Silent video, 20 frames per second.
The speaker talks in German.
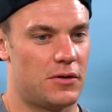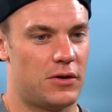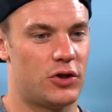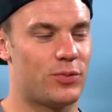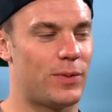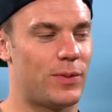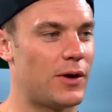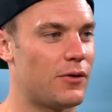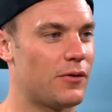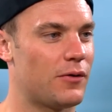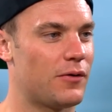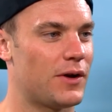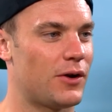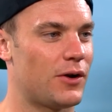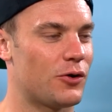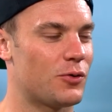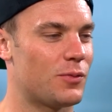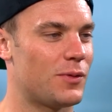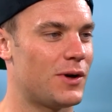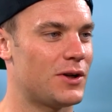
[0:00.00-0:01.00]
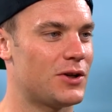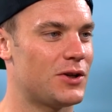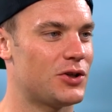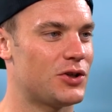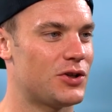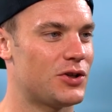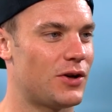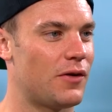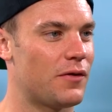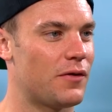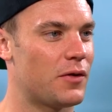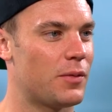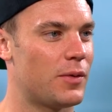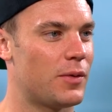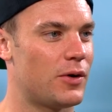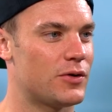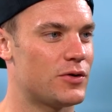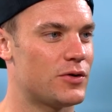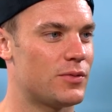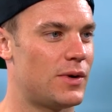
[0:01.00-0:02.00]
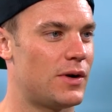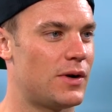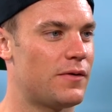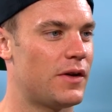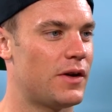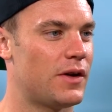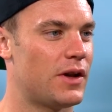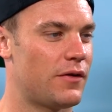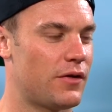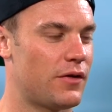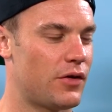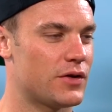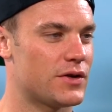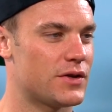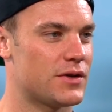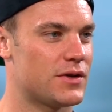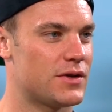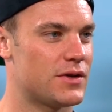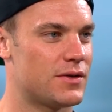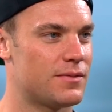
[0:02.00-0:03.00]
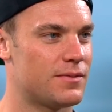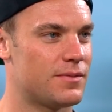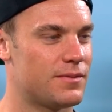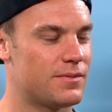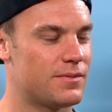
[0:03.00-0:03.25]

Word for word: die Spannung wird automatisch aufgebaut, sobald wir in RWH sind.